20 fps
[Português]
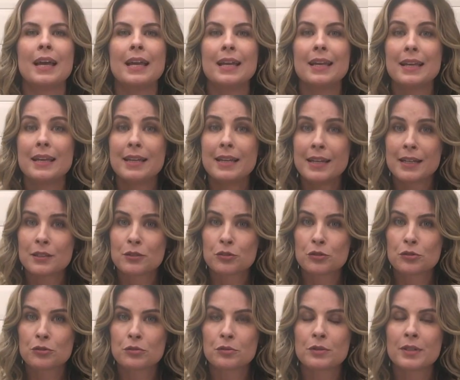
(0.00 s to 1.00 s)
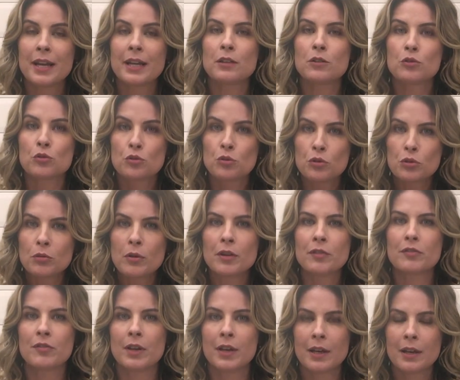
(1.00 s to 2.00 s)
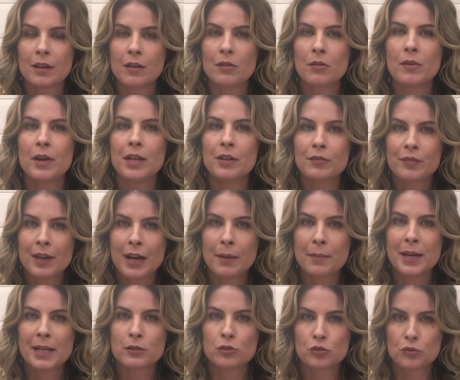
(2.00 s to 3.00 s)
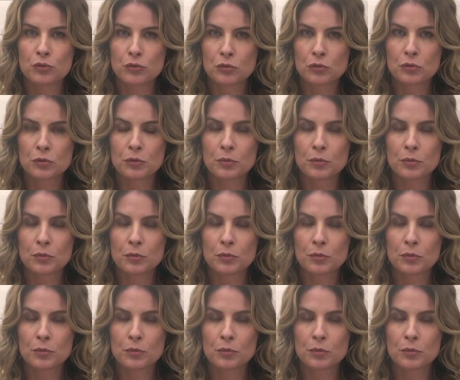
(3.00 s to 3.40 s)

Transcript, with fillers: E isso tem tudo a ver com ele ficar maçudo,